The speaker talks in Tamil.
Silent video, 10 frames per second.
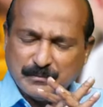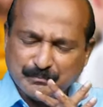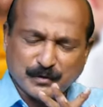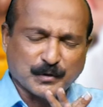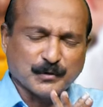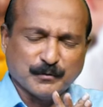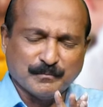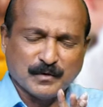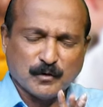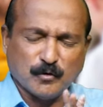
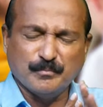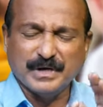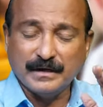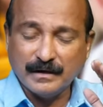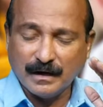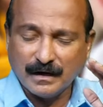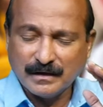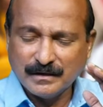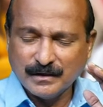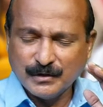எப்பொழுதும் ஒபிலியா
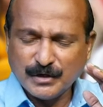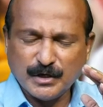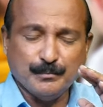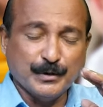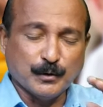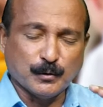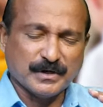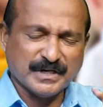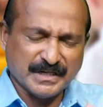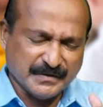எபிரோ
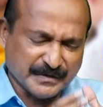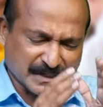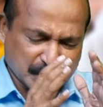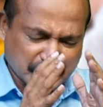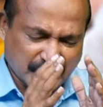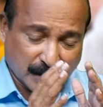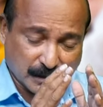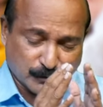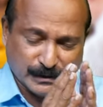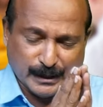
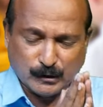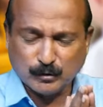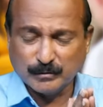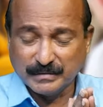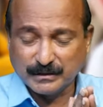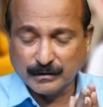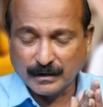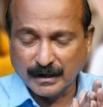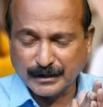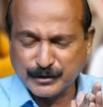இவர்களுக்காக இவருடைய
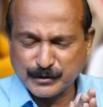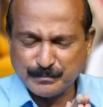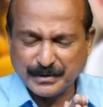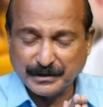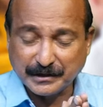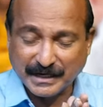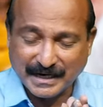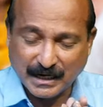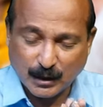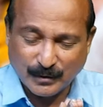குடும்பத்திற்காக
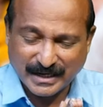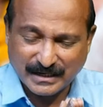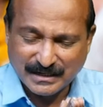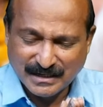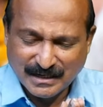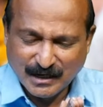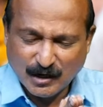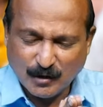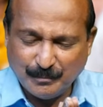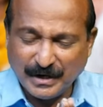நண்டு வர
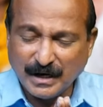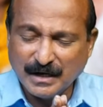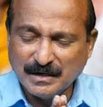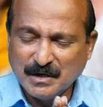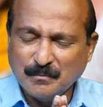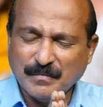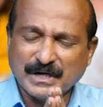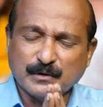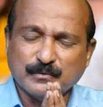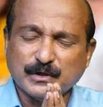அப்பா
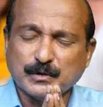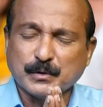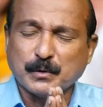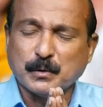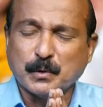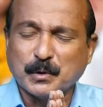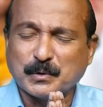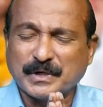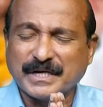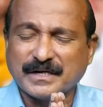மனவேதனையோடு
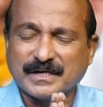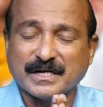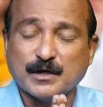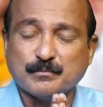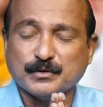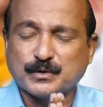கூட இருக்கிற அன்பு